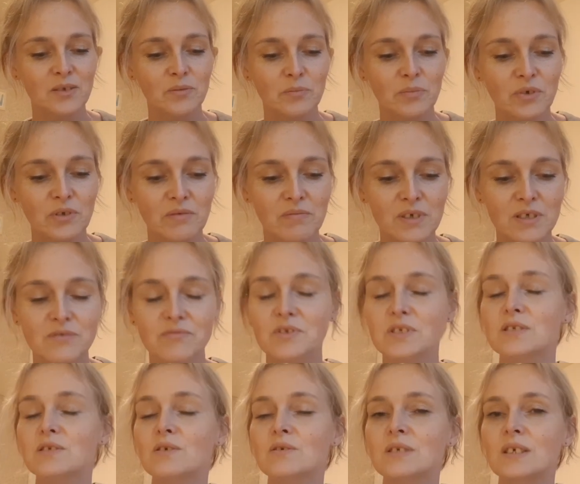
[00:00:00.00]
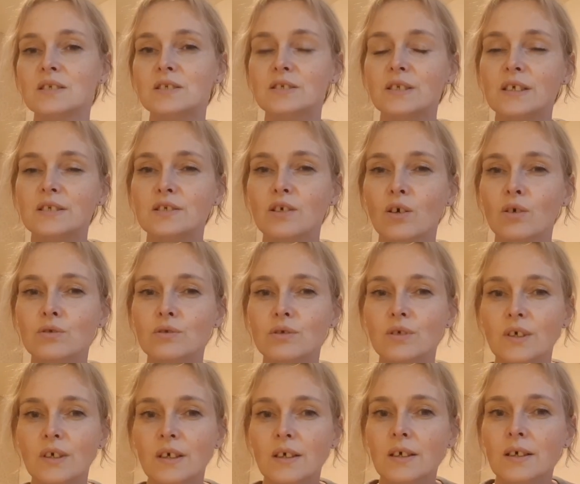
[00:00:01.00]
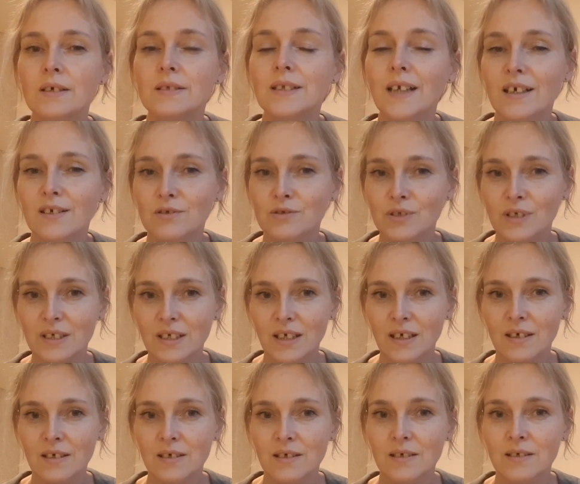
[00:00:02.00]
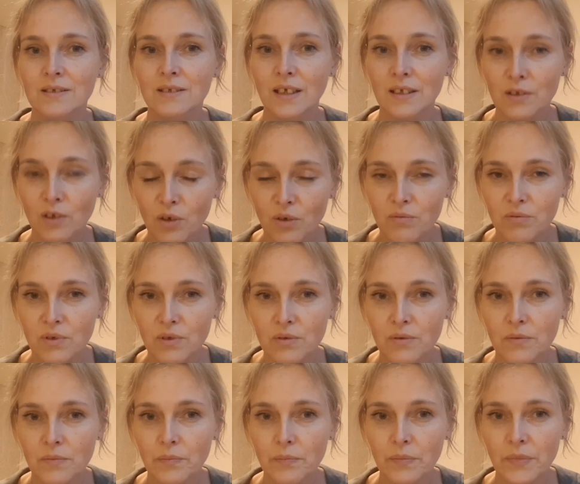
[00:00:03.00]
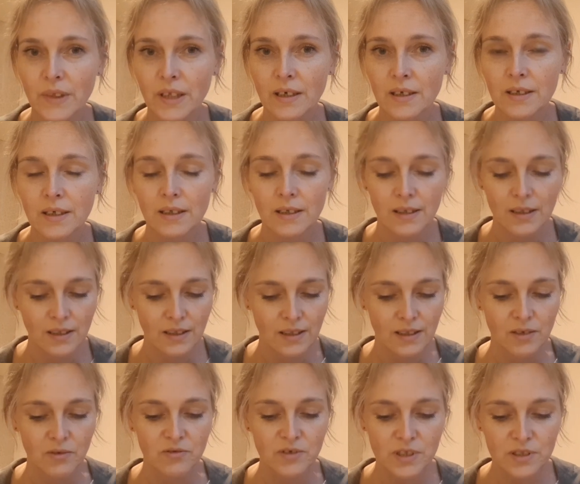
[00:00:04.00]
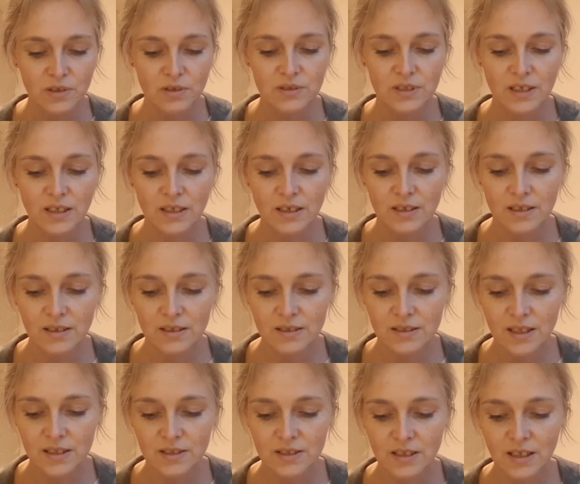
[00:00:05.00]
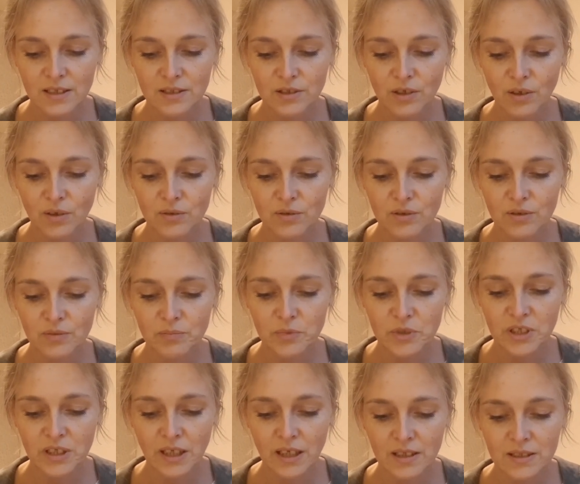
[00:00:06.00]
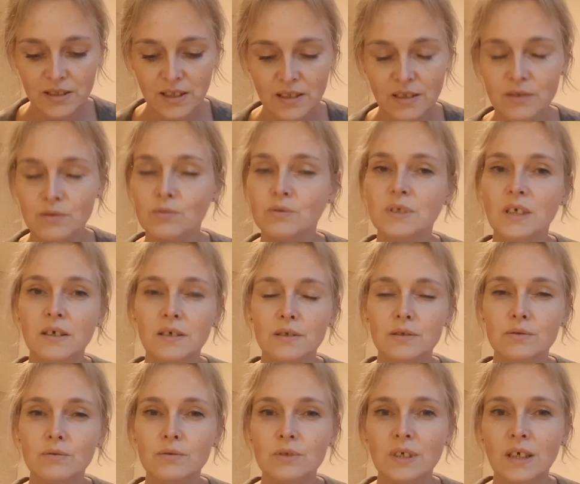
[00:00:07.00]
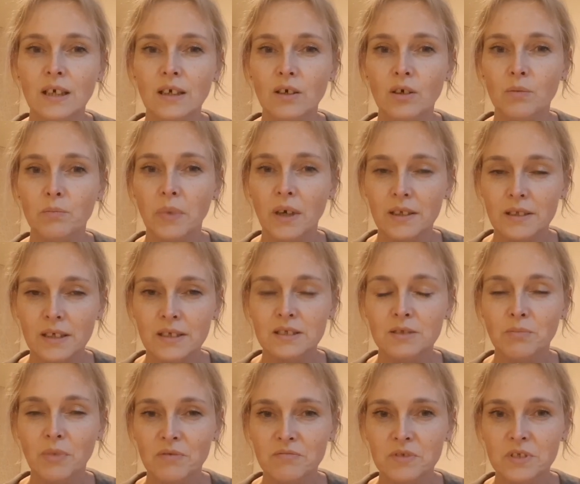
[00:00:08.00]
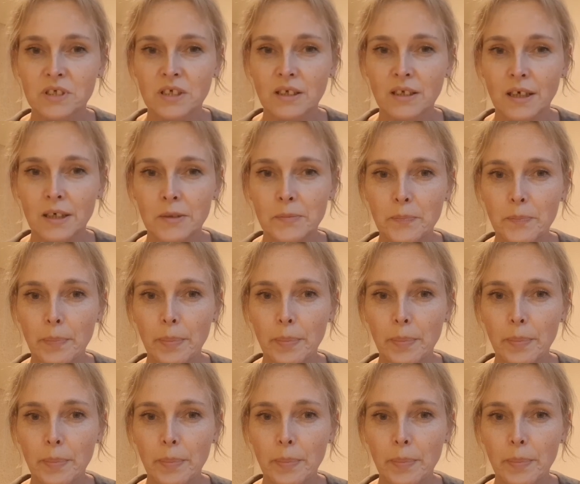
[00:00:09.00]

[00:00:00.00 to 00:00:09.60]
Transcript: ponieważ wszystko zaczyna się od narodzenia na nowo. Tak? Wszystko e, zaczyna się od przyjęcia Jezusa Chrystusa jako Pana i Zbawiciela.